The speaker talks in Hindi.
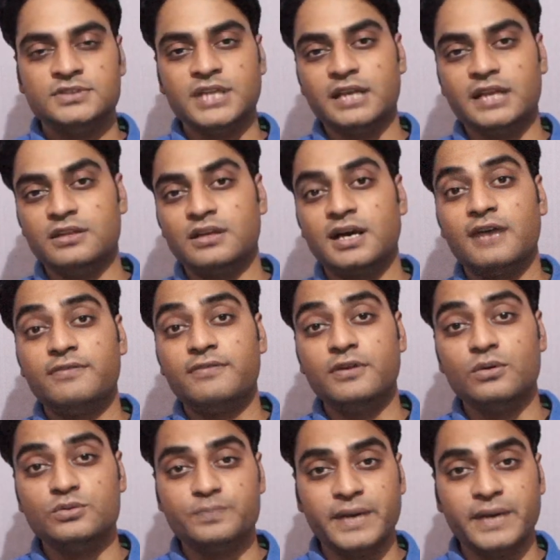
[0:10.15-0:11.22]
शायद काफ़ी
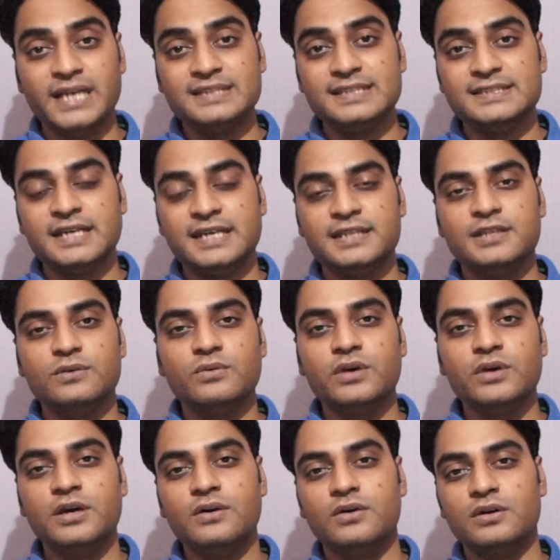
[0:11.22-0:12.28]
लोग पहले से ही जानते
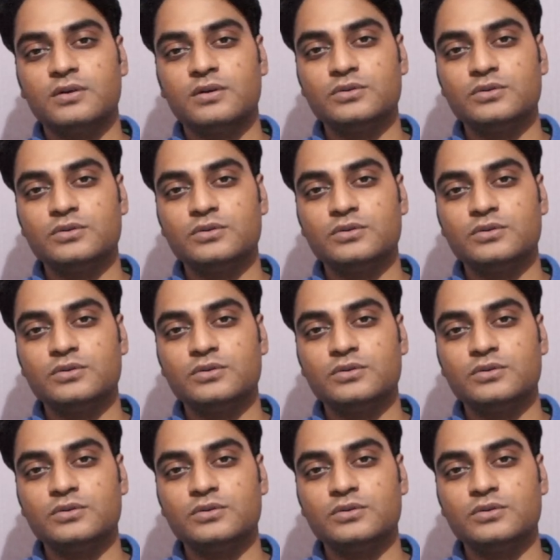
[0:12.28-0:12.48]
होंगे और